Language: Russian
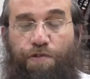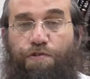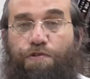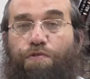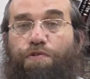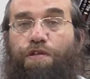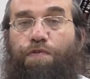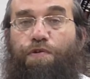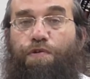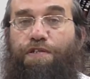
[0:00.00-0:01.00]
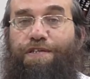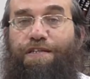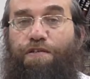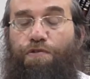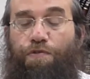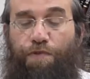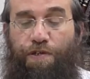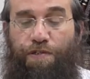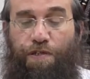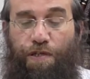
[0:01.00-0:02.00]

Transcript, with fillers: То есть, что такое тевель? Урожай, от которого выросло,